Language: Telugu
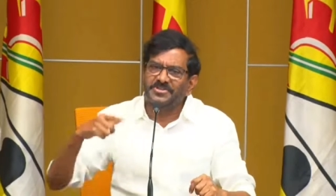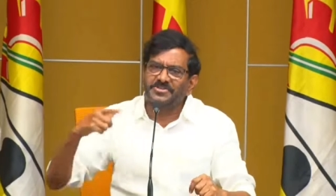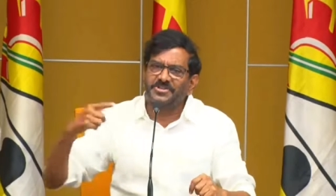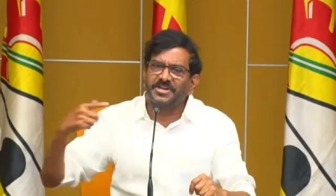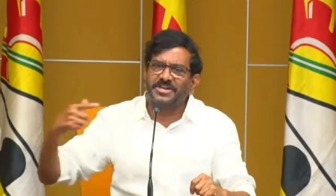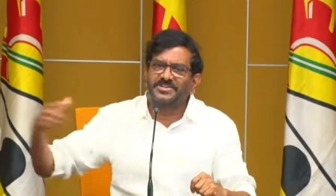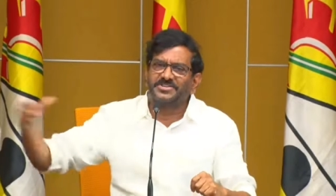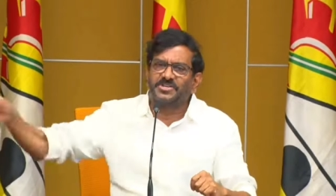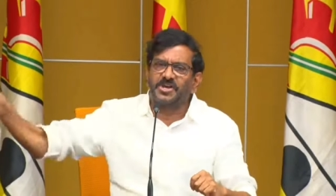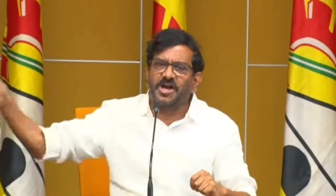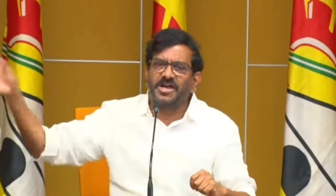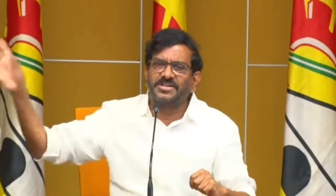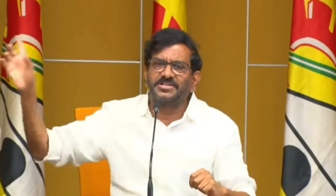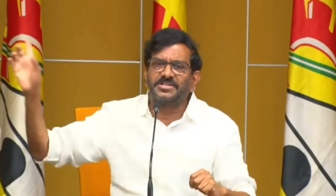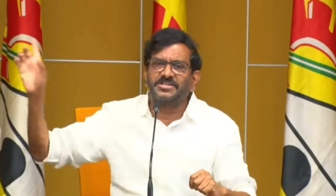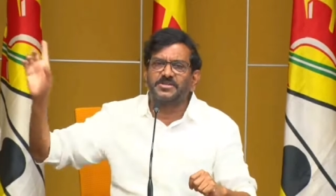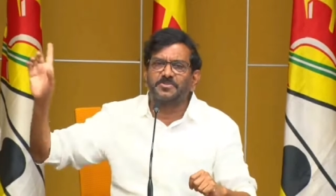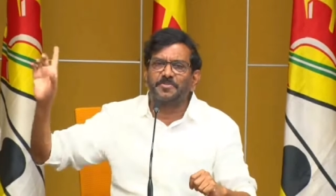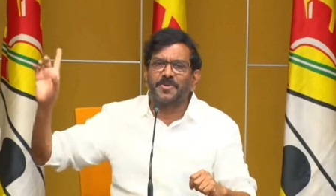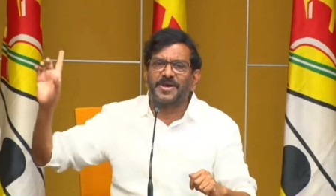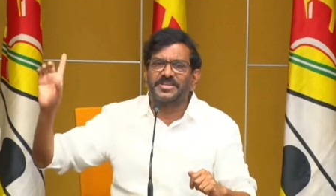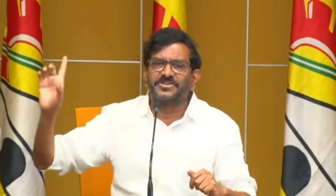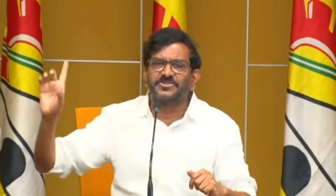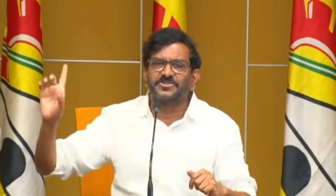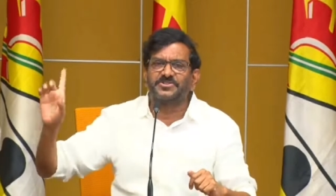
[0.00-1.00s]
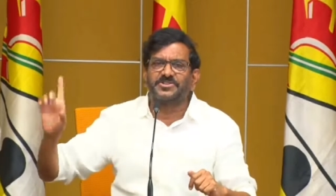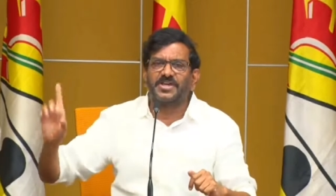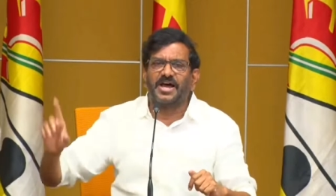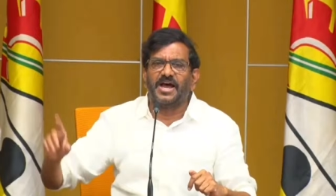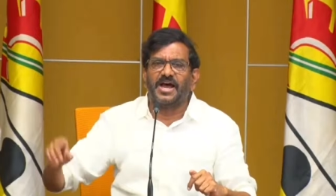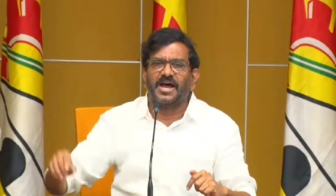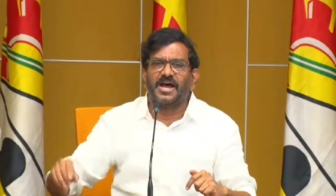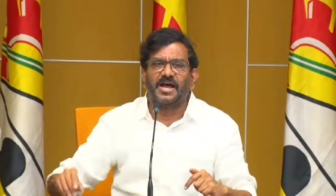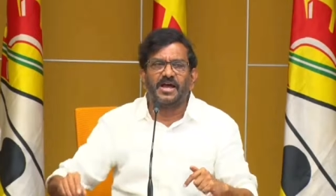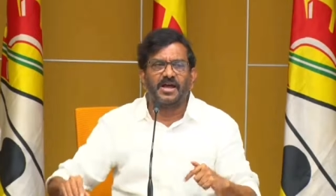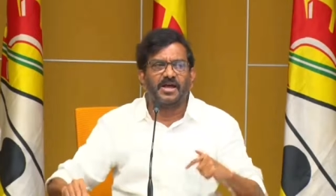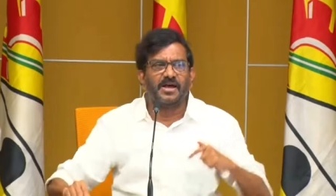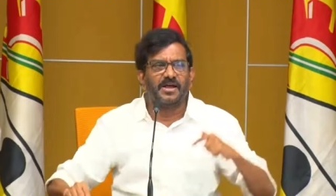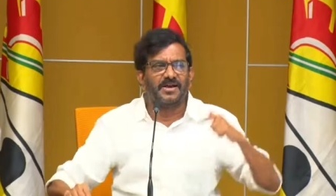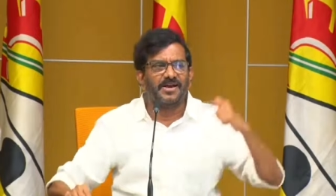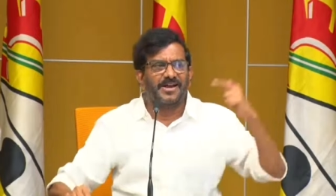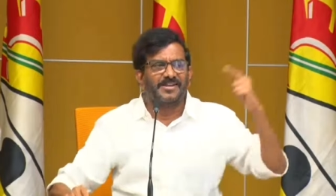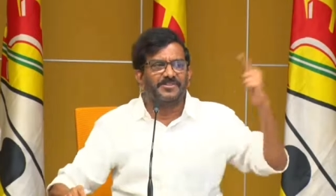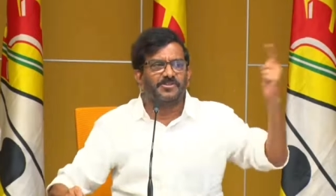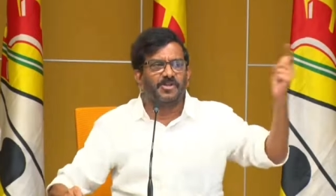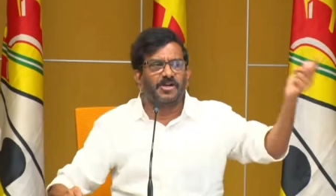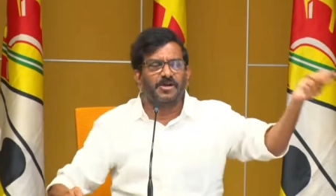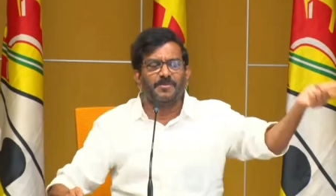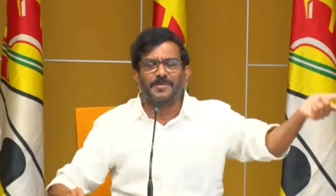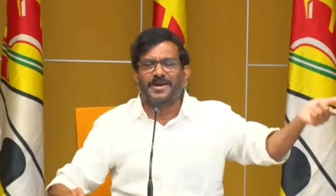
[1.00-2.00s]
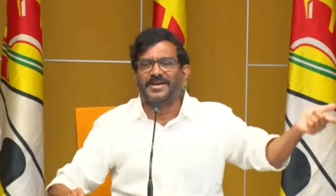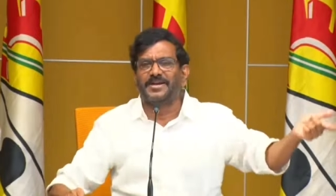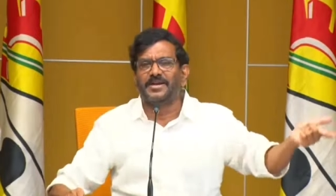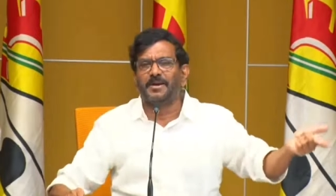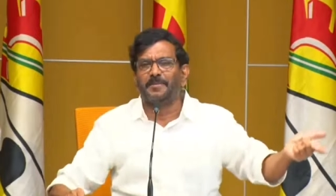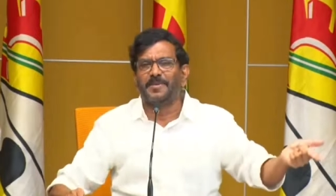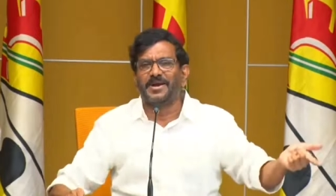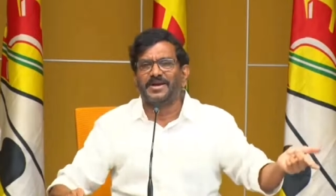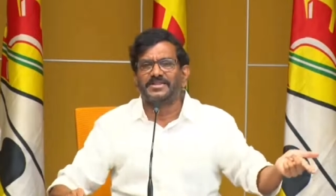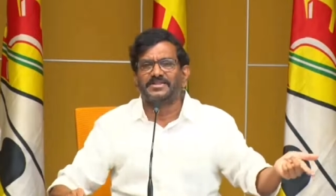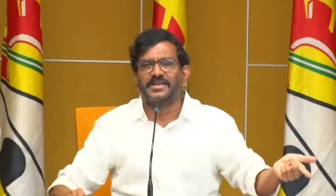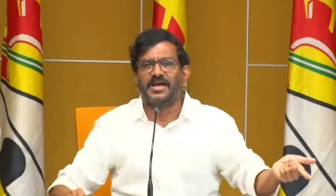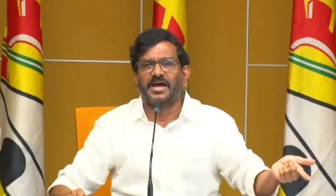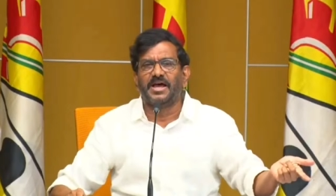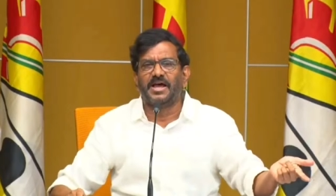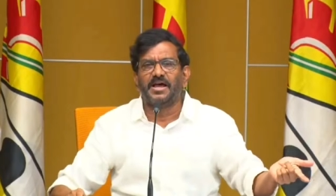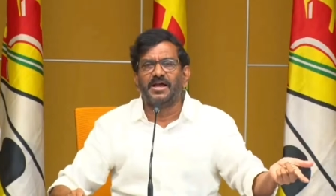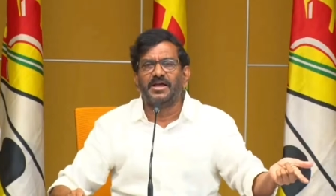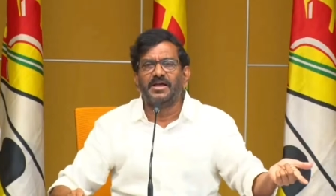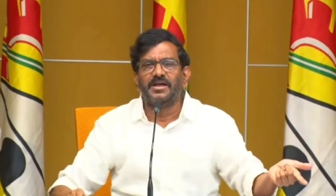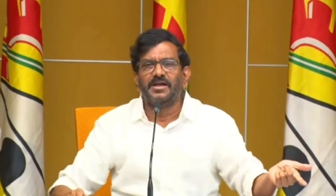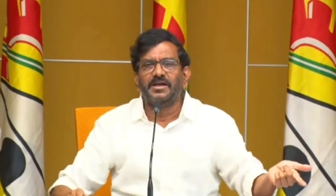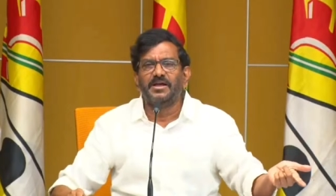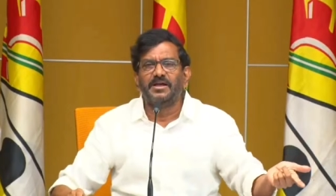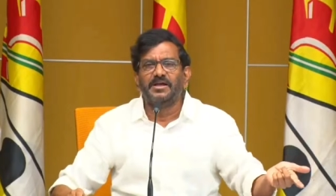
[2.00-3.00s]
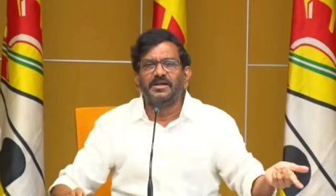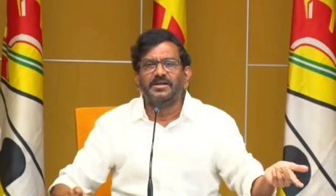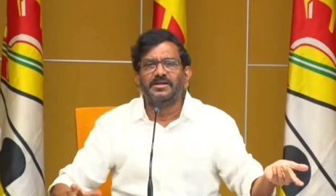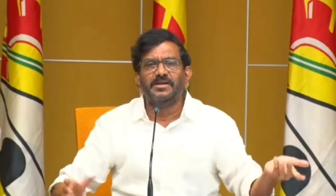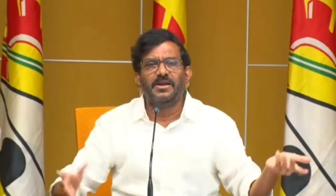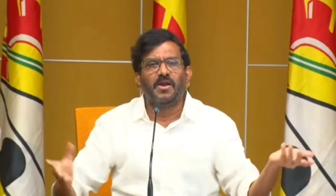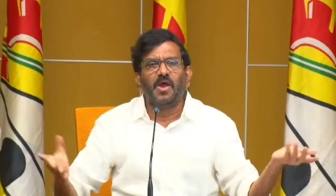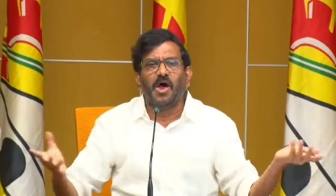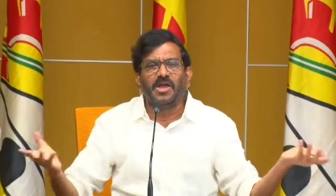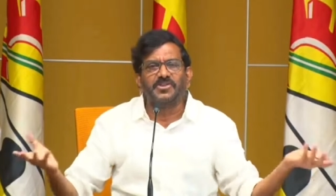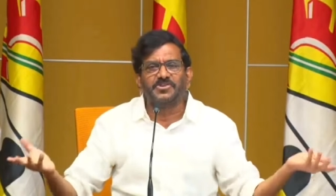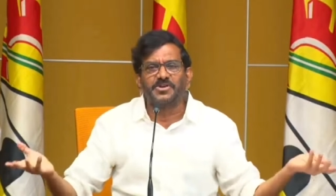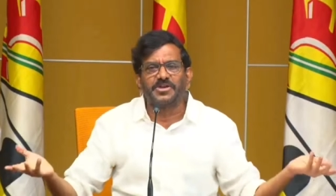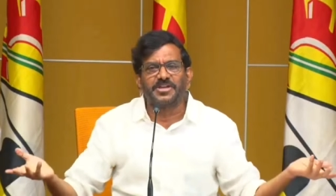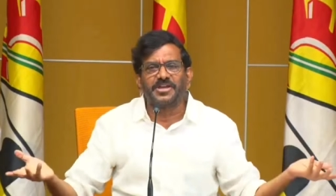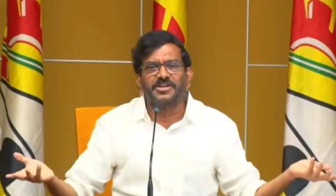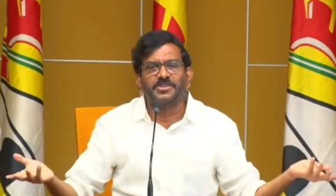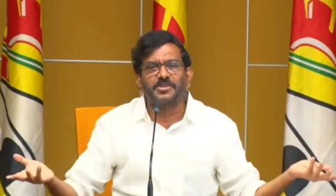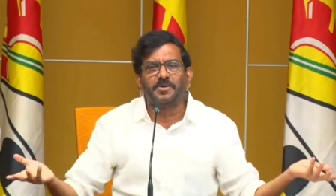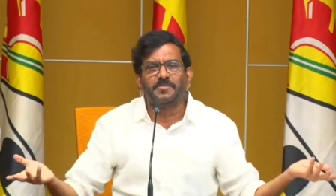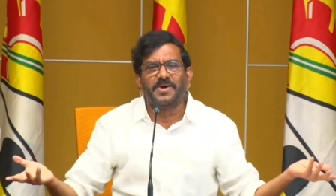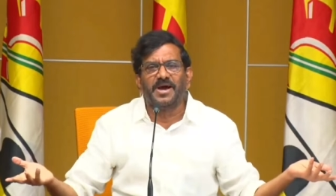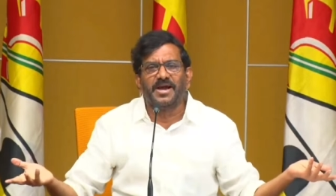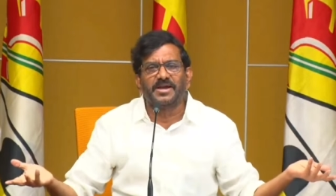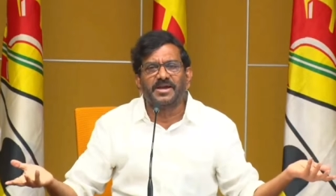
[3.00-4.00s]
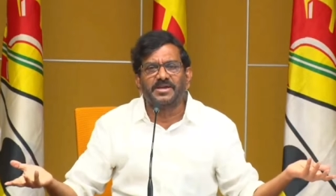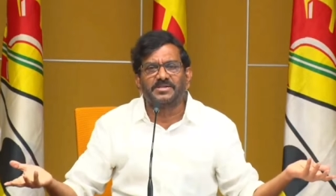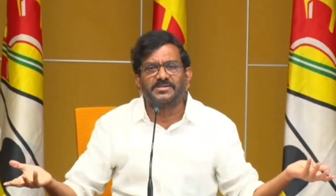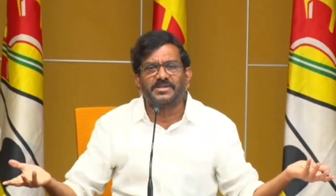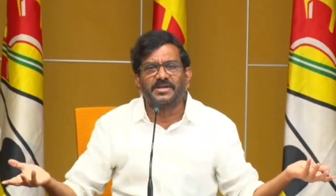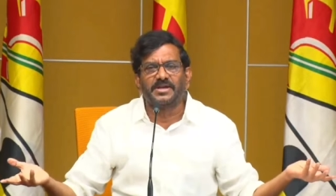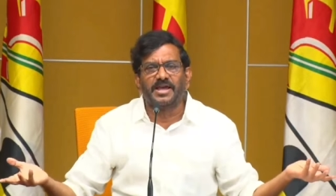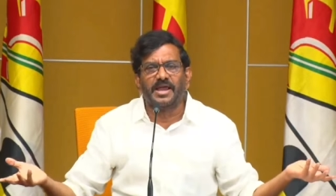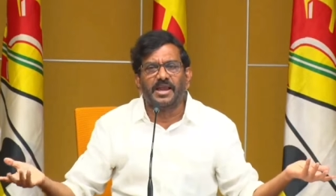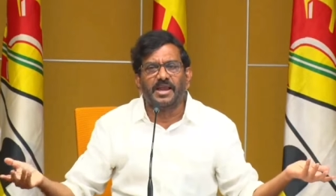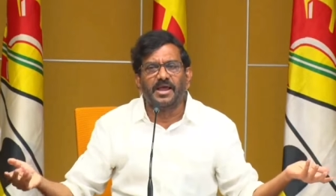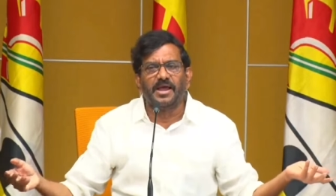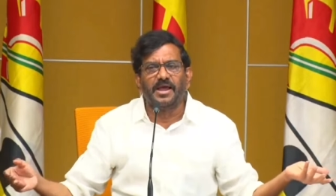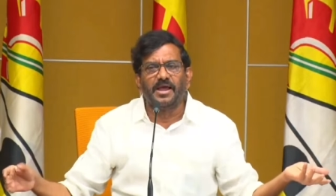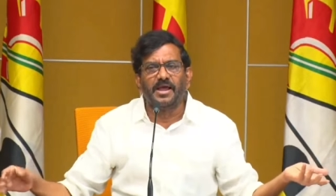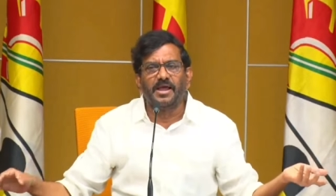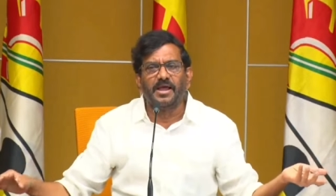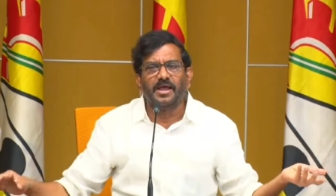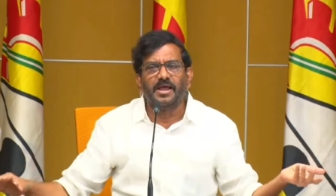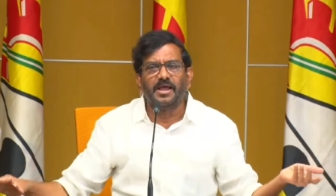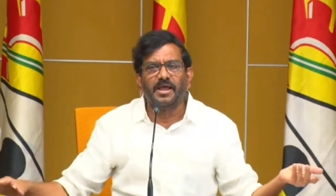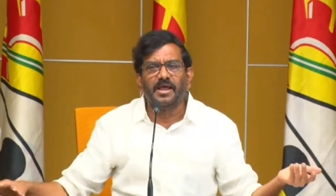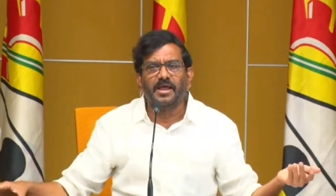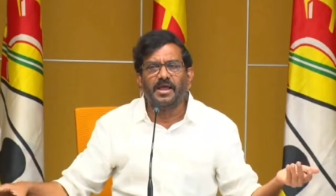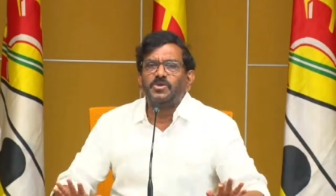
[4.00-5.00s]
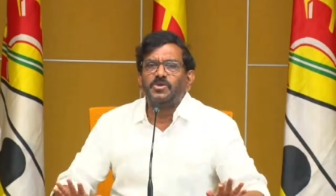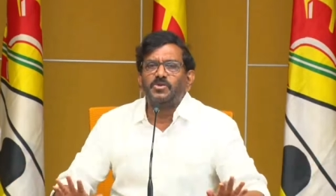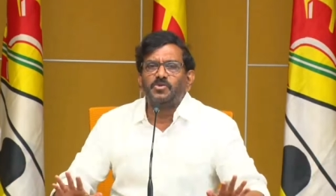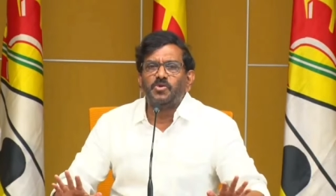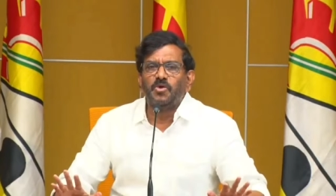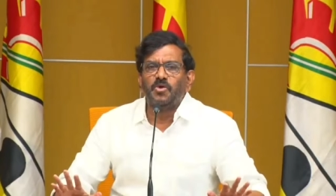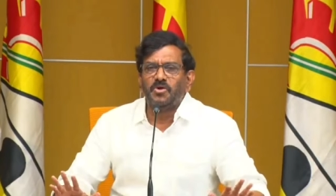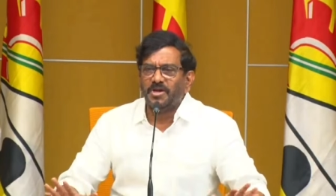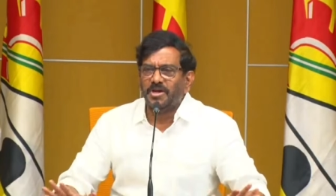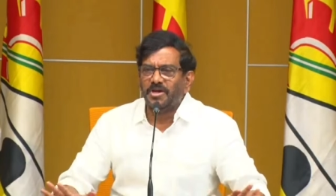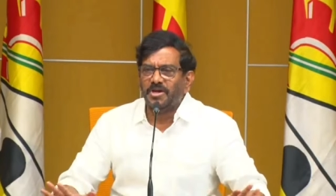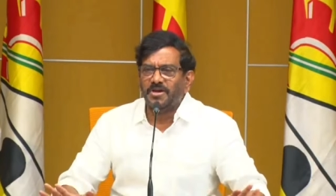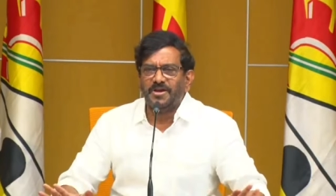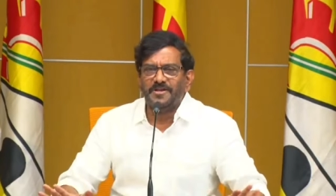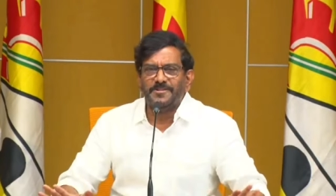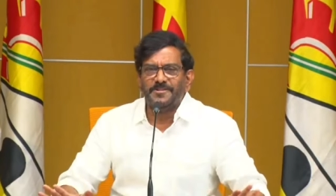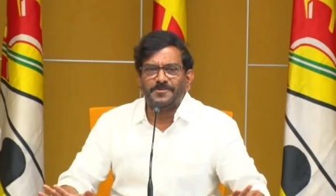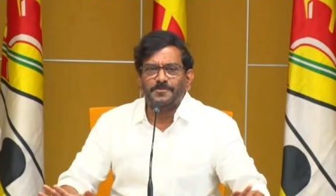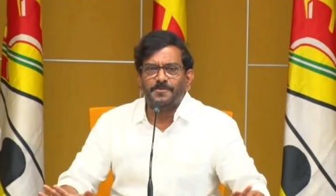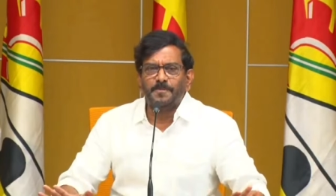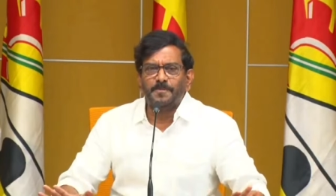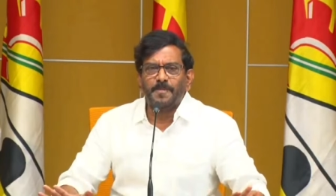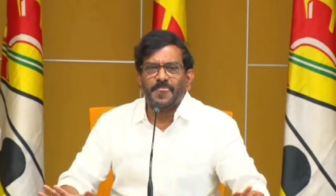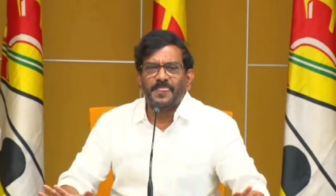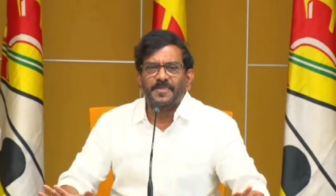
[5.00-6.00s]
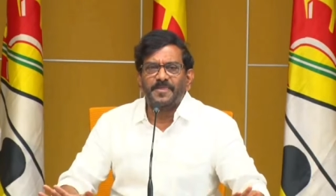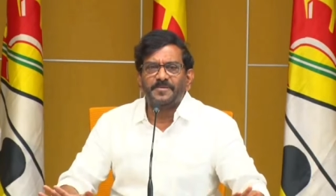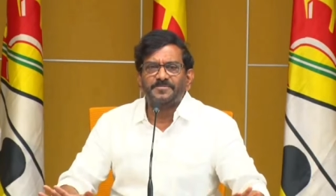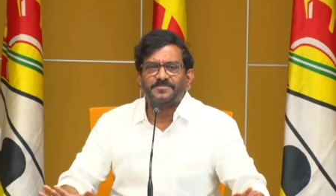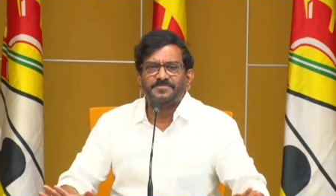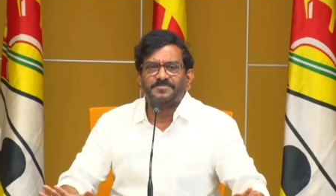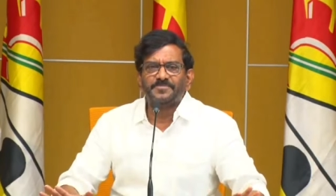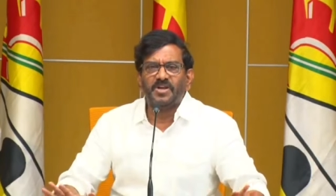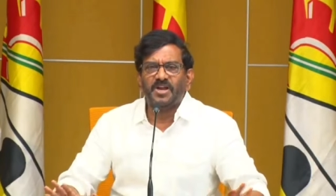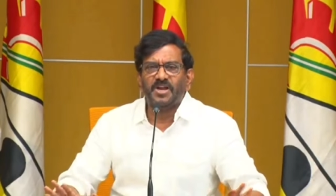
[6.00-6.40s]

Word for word: డొమెస్టిక్ ఛార్జెస్ పెంచుతా రైతులకు మీటర్ పెడతా ఈ లాజిక్ కింద మాకు అర్థం కల రైతులు దొంగలు కాదు